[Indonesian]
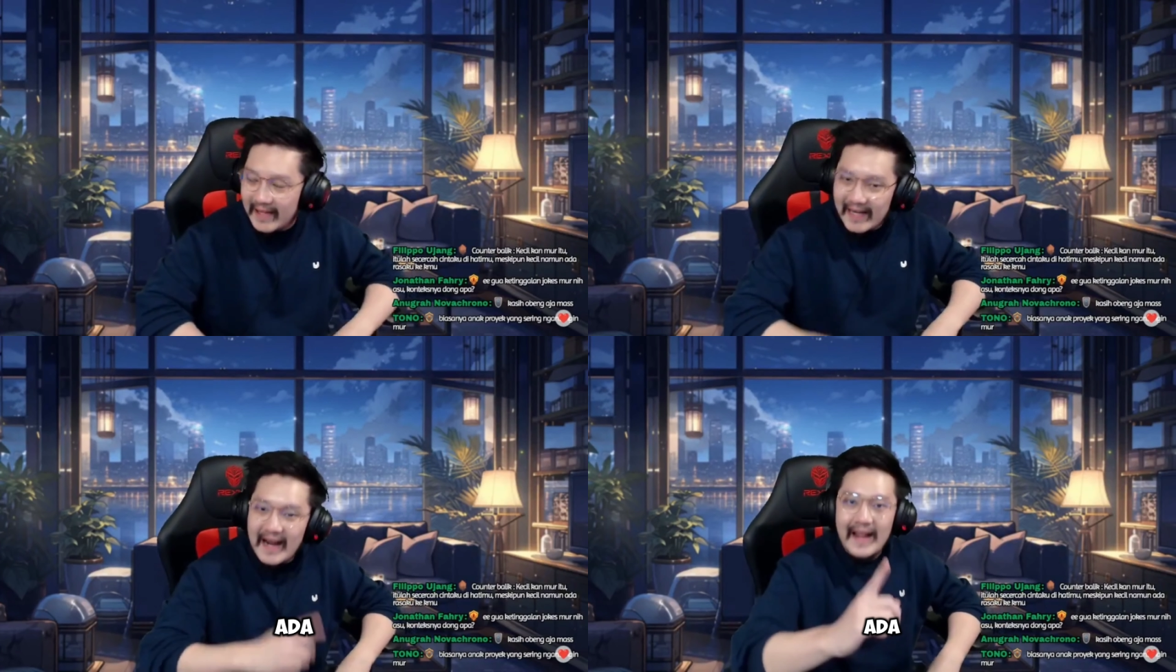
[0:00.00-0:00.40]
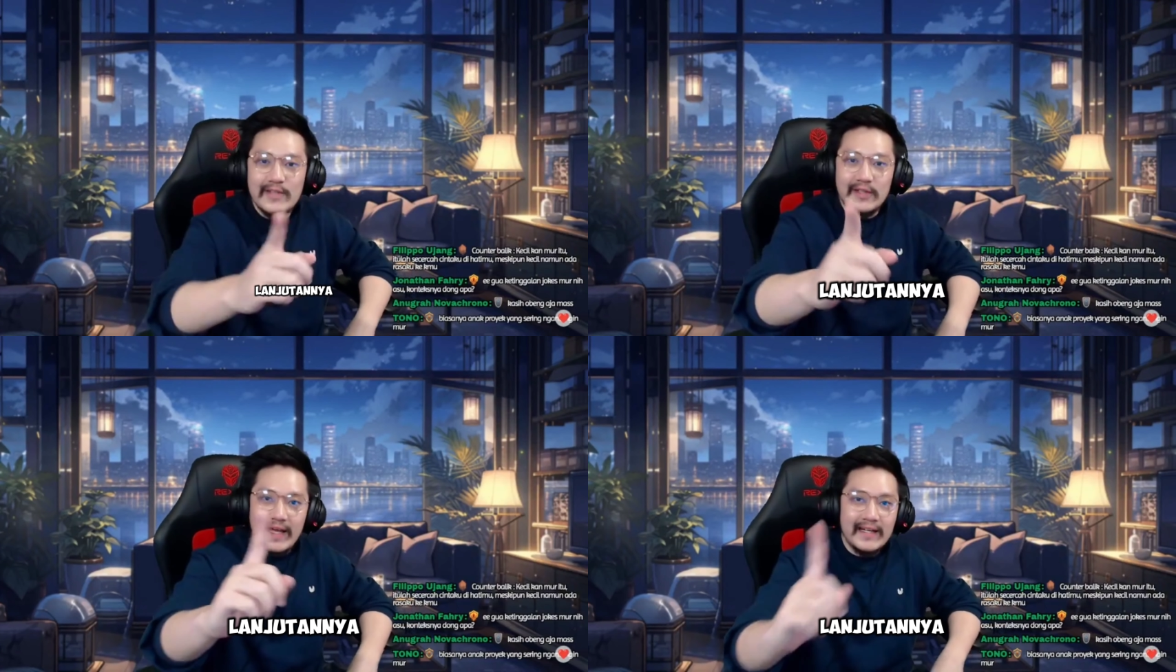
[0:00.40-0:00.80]
Ada
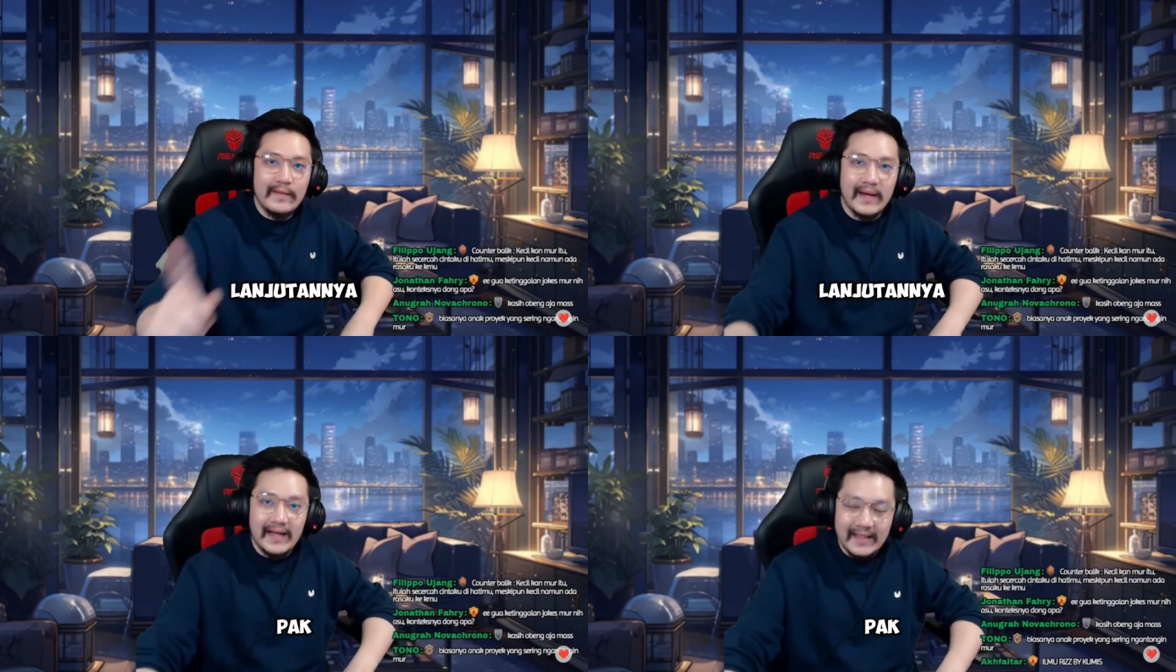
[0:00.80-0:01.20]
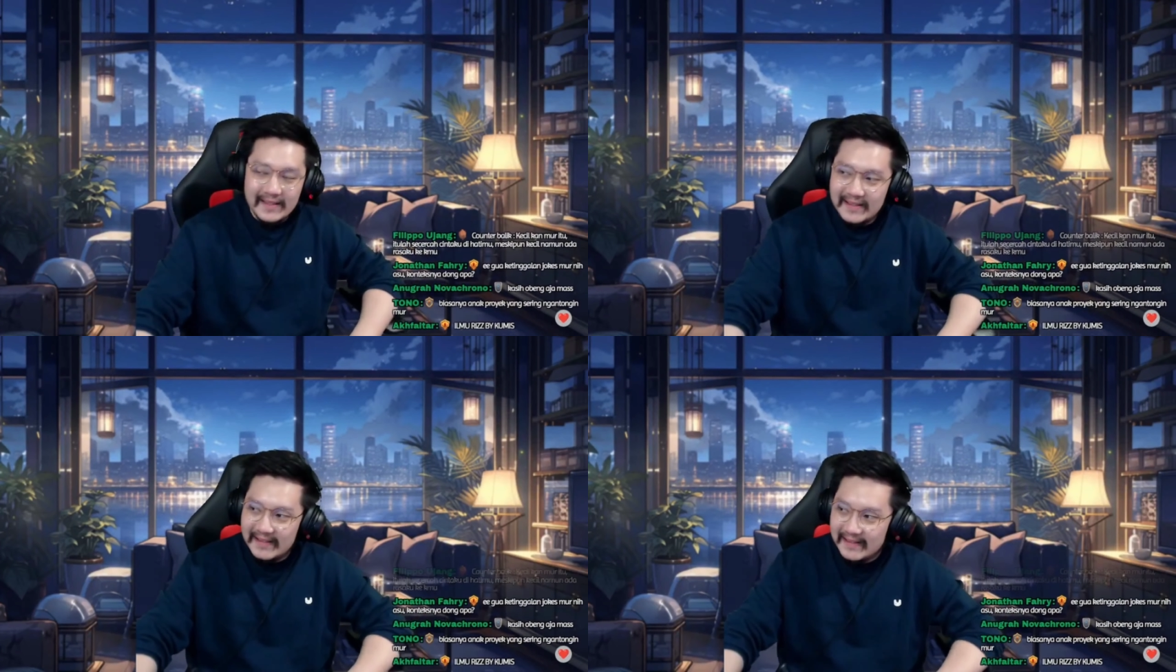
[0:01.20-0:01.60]
lanjutannya, Pak.
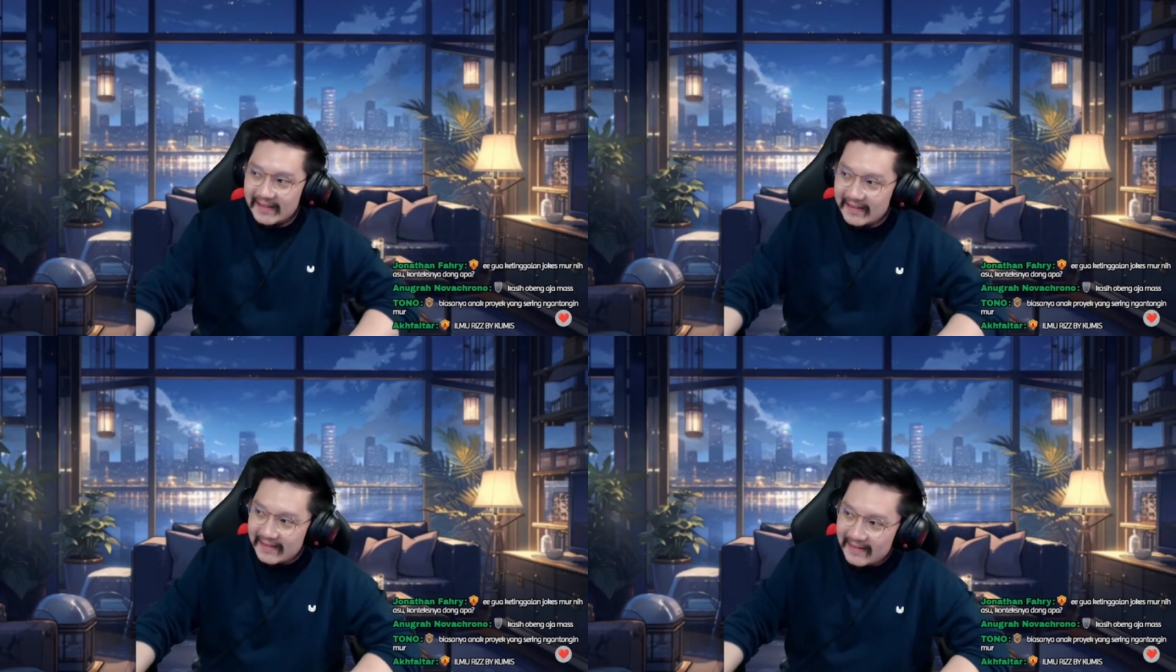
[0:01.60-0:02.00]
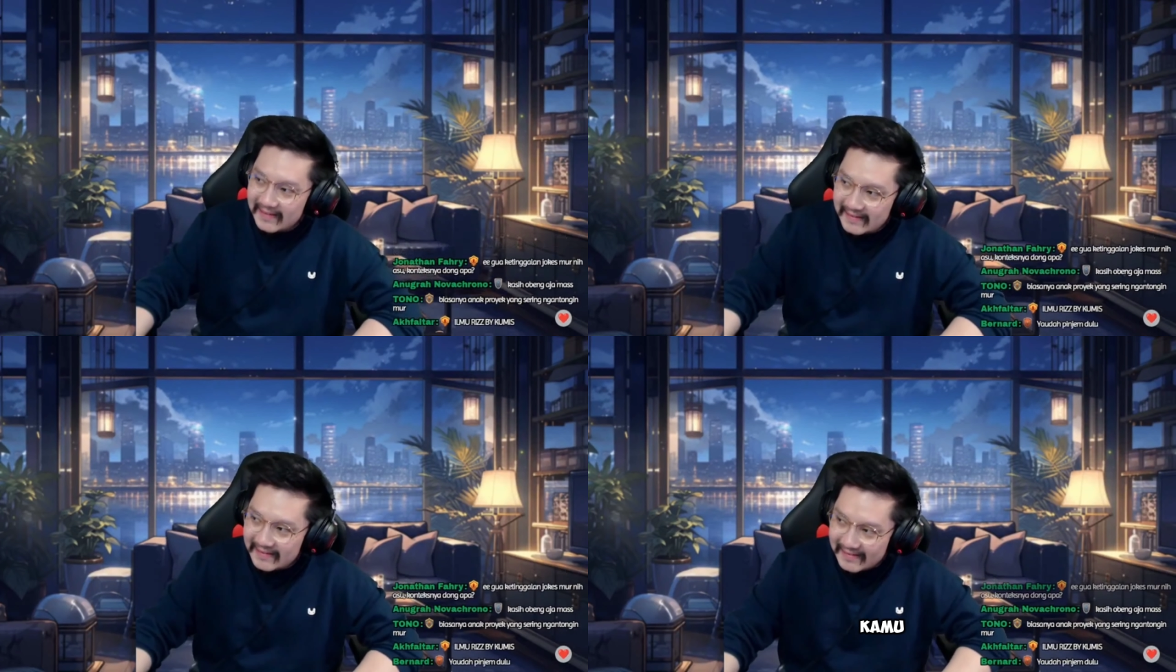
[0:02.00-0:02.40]

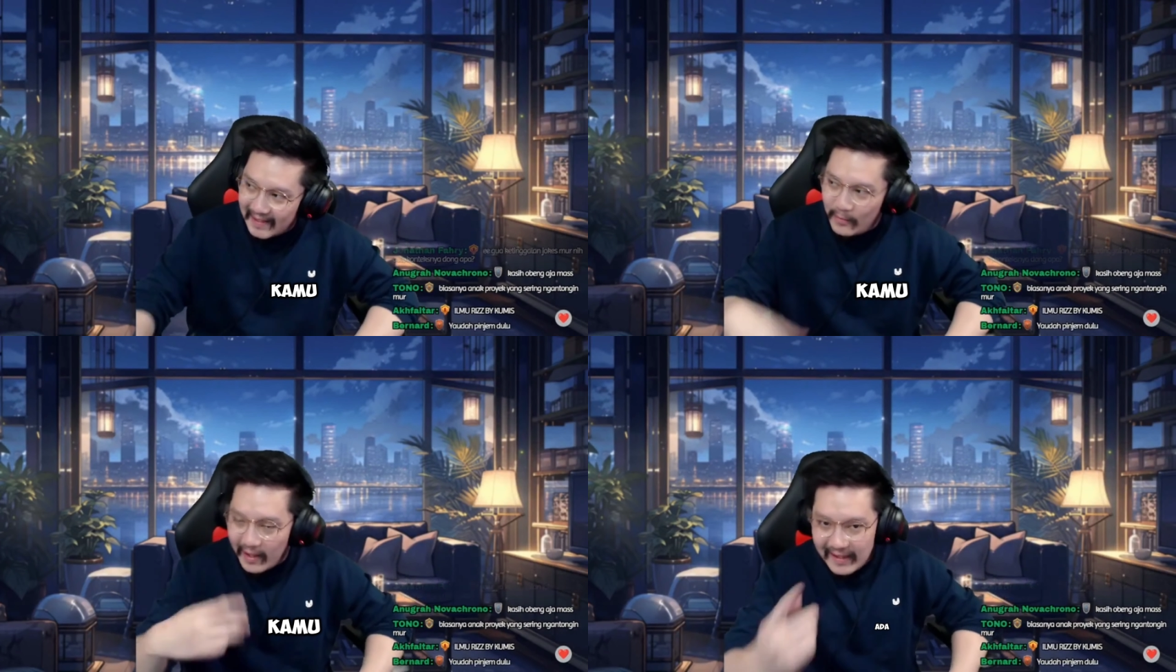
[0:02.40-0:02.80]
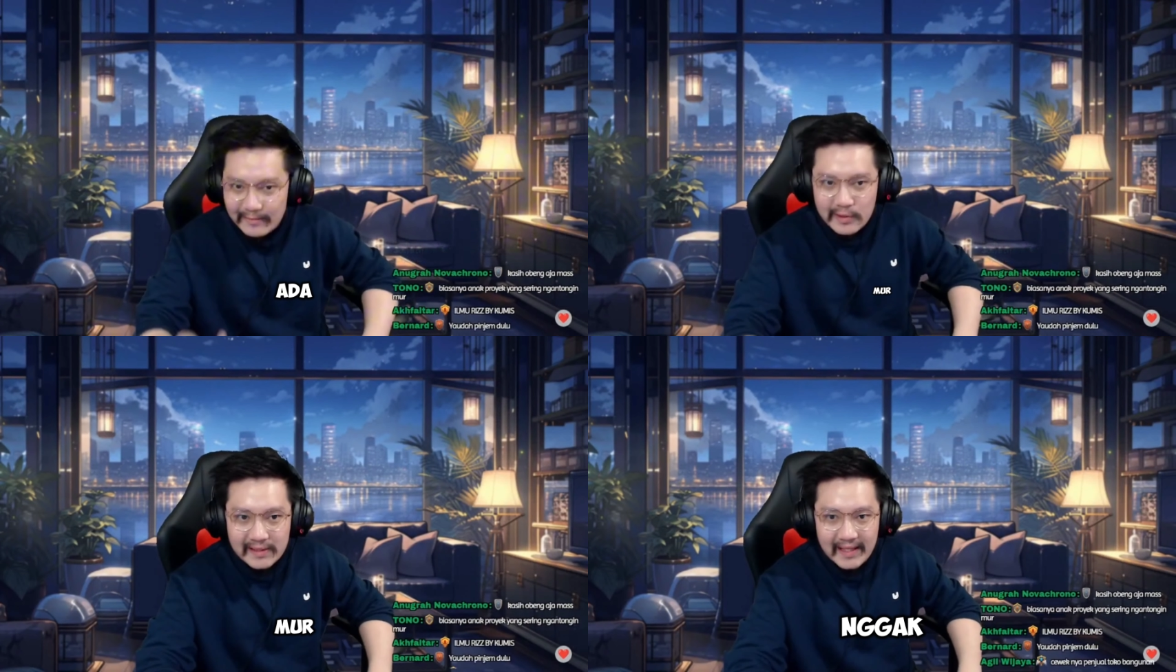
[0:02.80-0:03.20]
Kamu ada
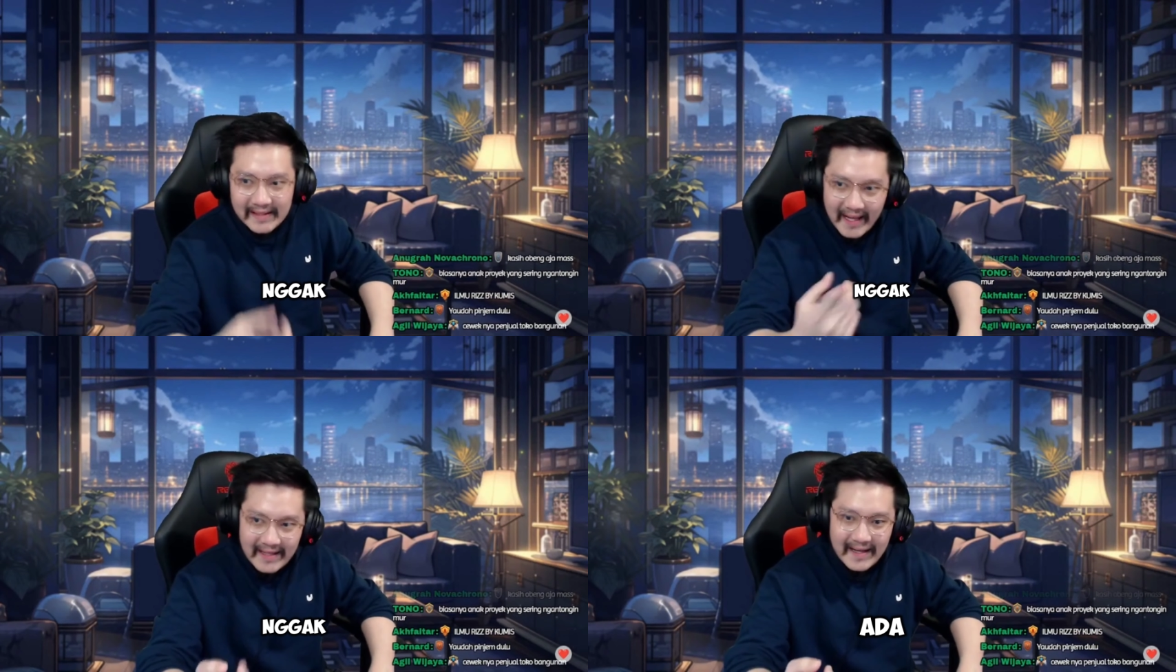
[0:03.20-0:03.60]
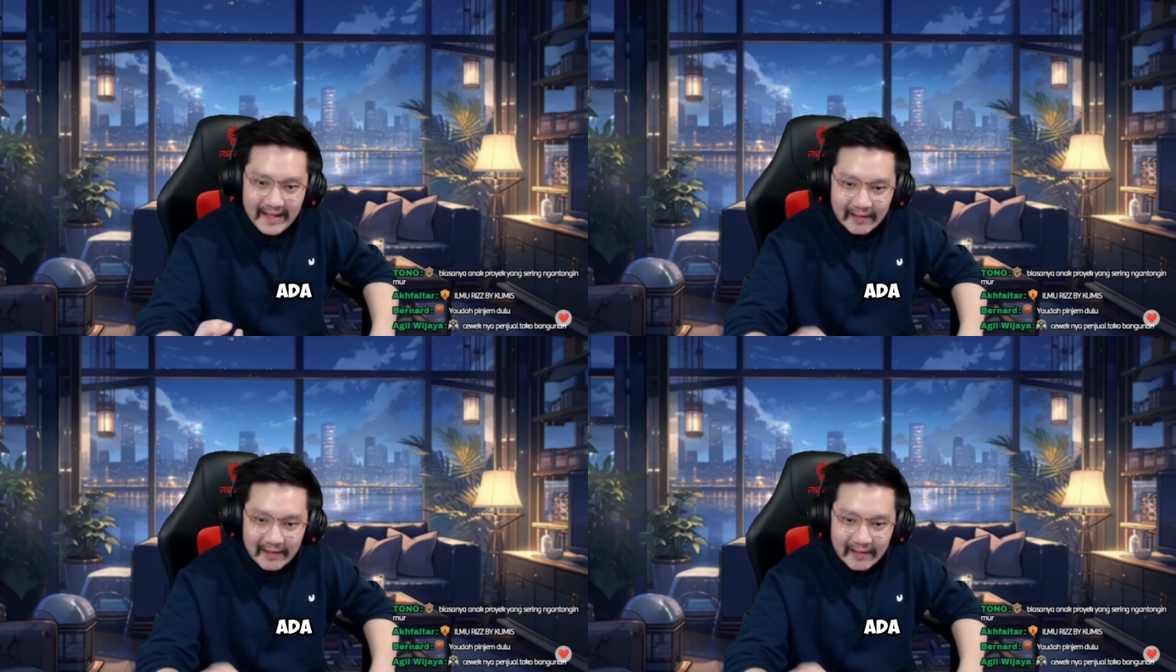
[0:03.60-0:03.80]
mur nggak? Nggak ada.